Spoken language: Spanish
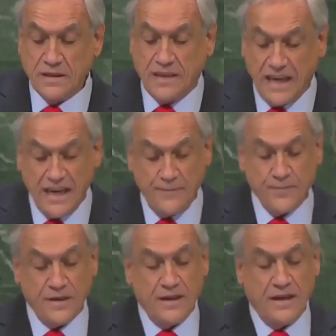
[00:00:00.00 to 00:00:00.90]
que
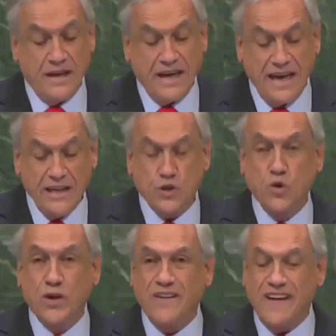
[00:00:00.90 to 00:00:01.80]
en
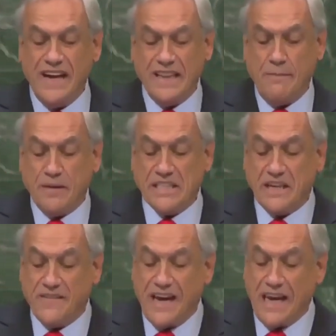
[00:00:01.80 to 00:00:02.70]
su deber de
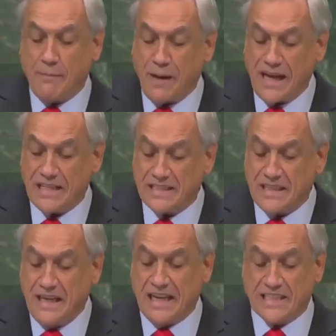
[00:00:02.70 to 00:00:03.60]
preservar la paz
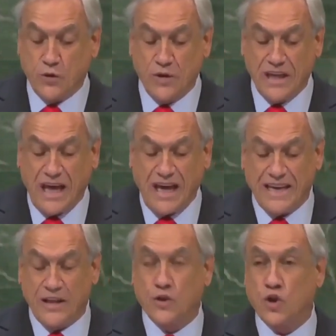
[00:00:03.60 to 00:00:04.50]
y la seguridad
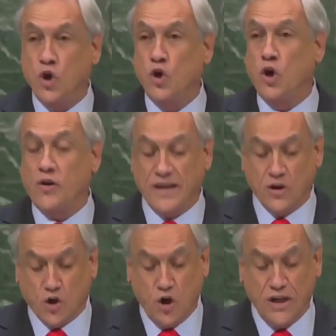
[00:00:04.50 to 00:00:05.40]
en todos los
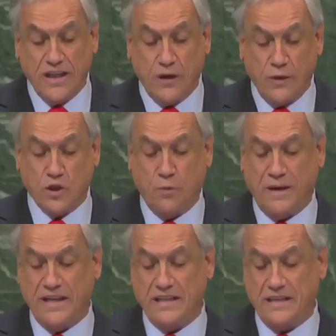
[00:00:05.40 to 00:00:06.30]
rincones de nuestro
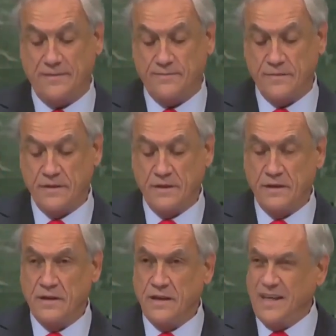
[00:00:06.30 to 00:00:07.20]
planeta.
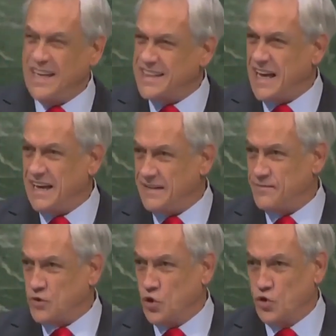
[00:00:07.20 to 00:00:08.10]
Y esta
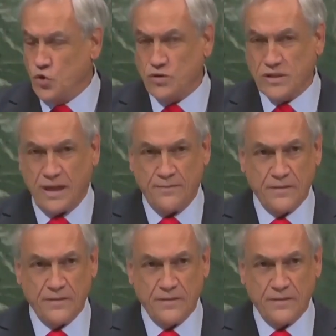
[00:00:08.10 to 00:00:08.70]
conducta